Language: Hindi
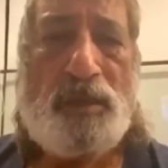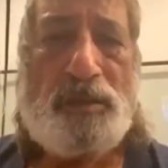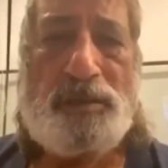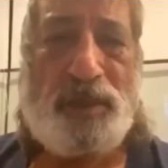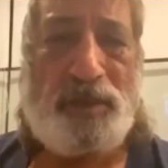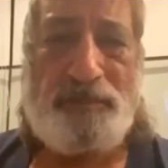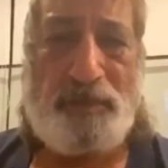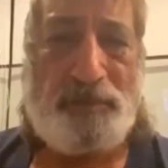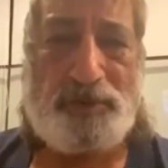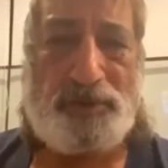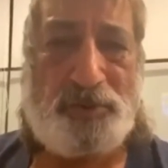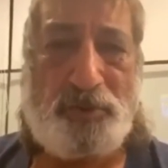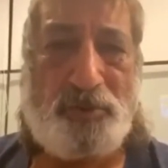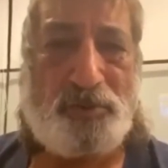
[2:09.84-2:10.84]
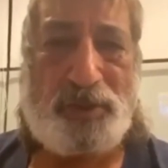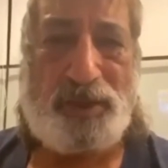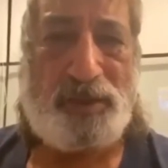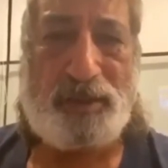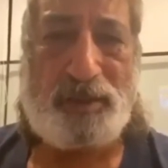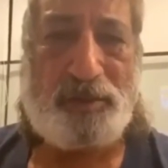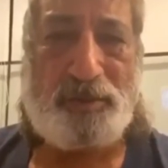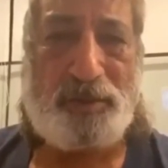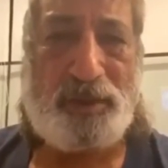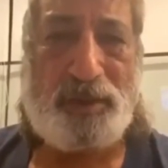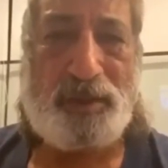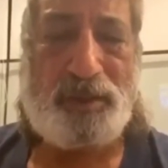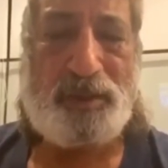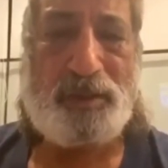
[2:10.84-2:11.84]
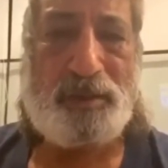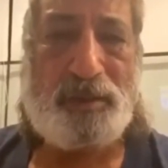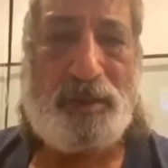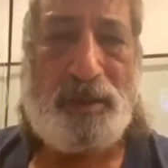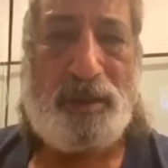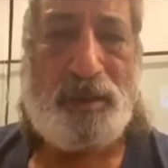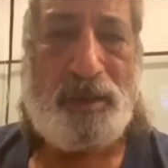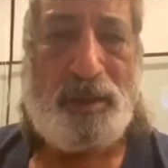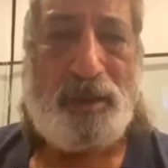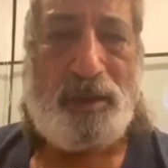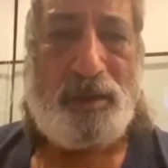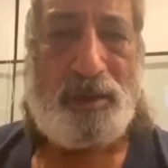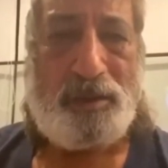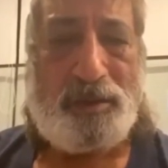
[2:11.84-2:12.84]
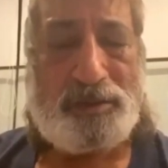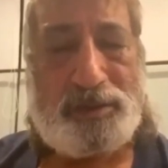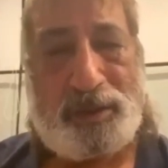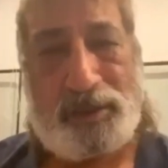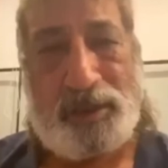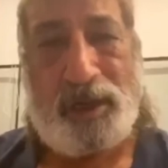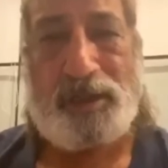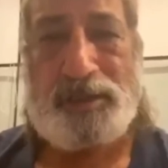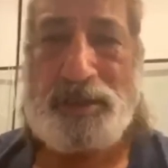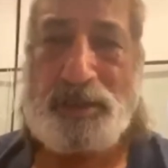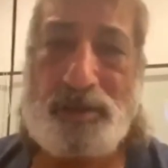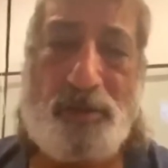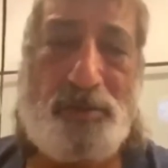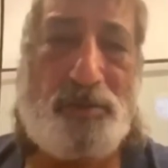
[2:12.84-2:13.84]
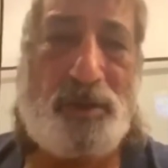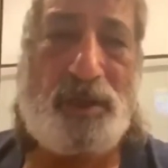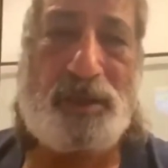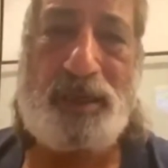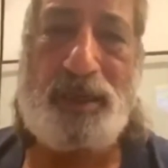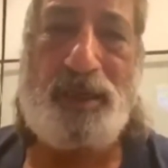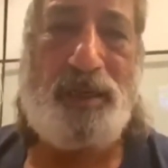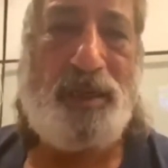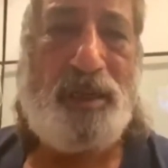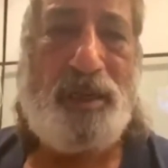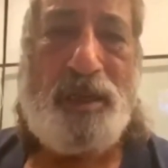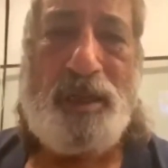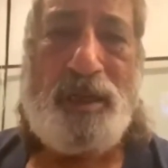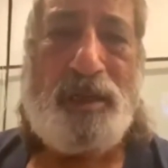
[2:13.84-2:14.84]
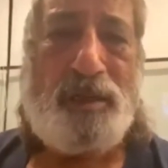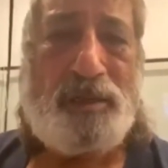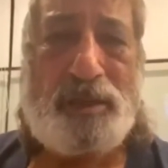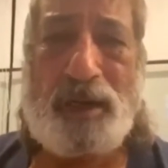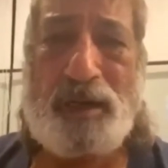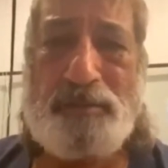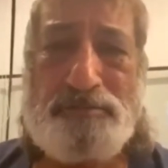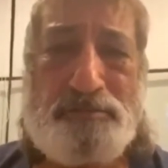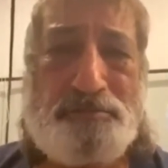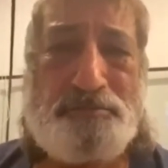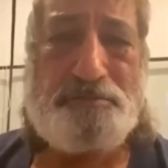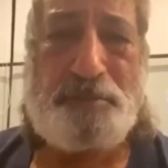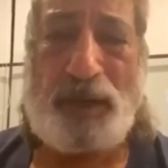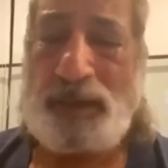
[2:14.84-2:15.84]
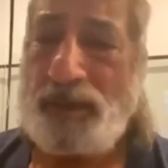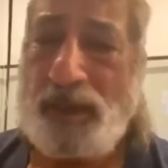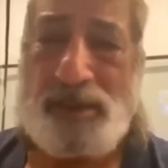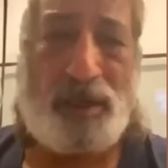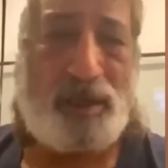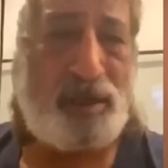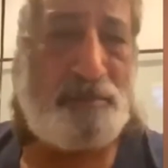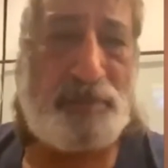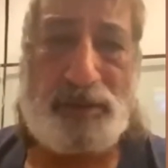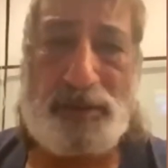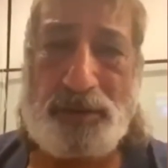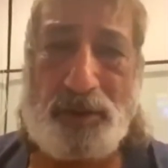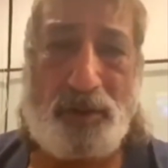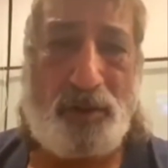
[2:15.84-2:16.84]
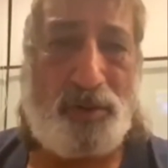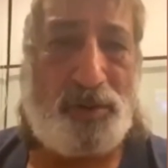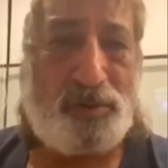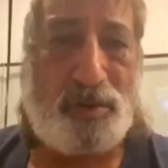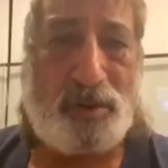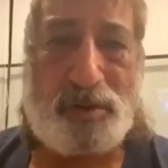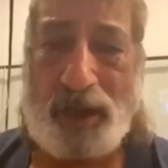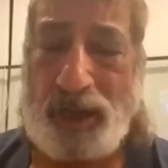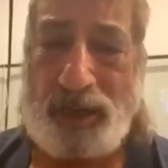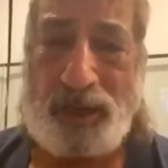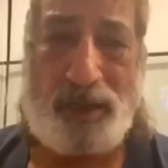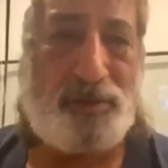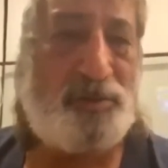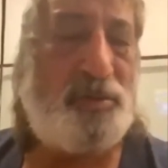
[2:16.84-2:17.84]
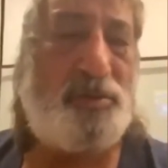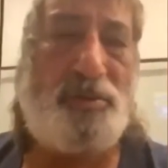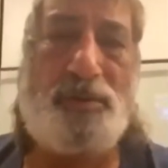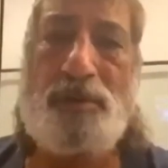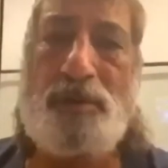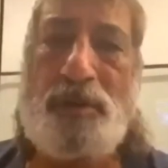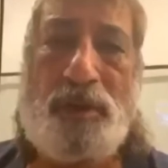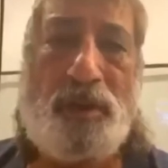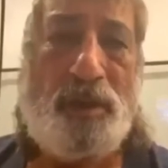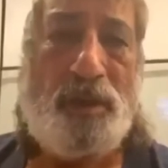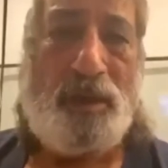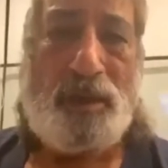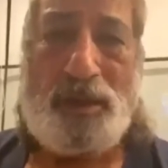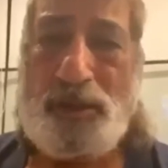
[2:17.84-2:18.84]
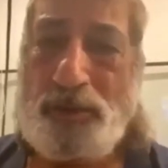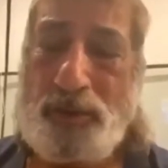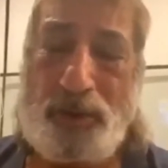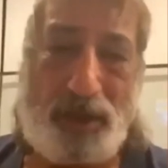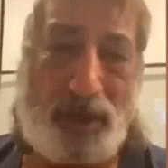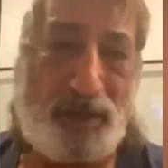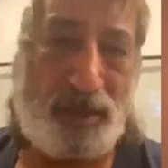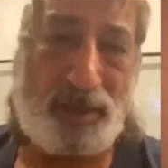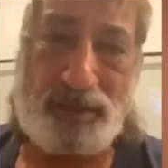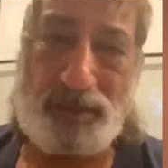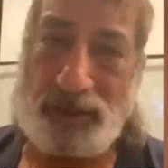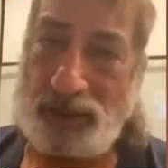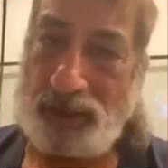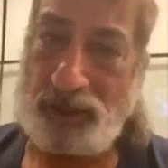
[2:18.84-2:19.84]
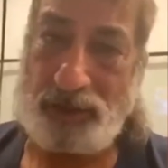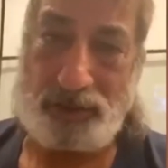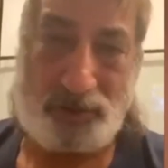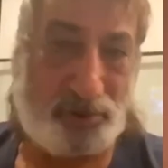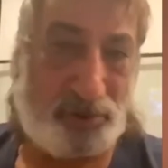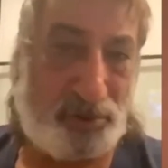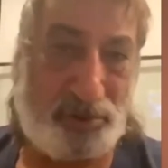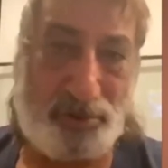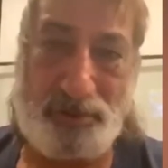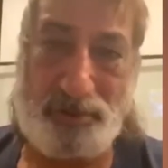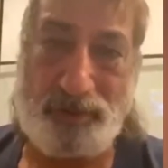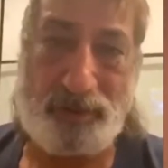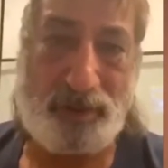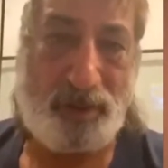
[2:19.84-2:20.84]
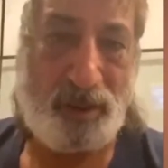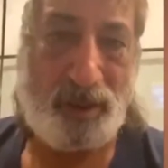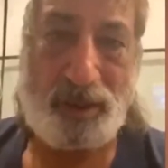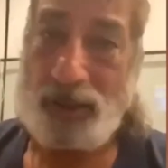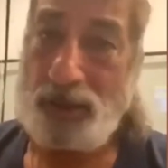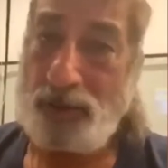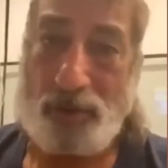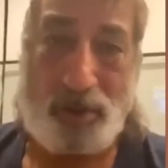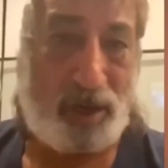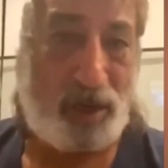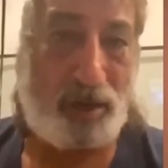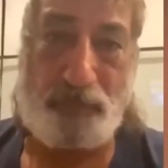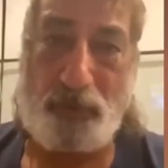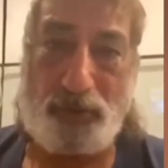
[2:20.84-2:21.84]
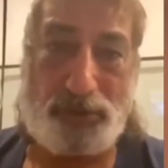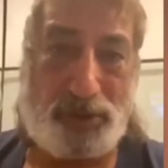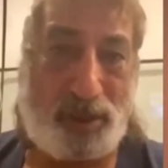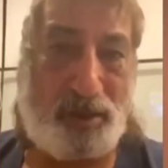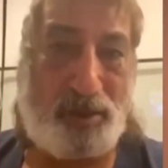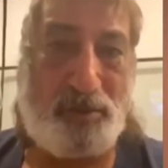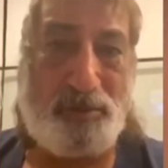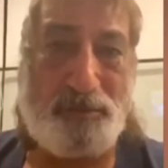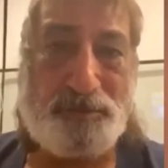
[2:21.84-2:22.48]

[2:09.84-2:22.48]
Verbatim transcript: सिर्फ उन मजदूरों के लिए करूंगा और सरकार से कहूंगा कि इनका पैदल जाना बंद करो इनको खाना दो इनको रहने की जगह दो इनको घर पहुंचाओ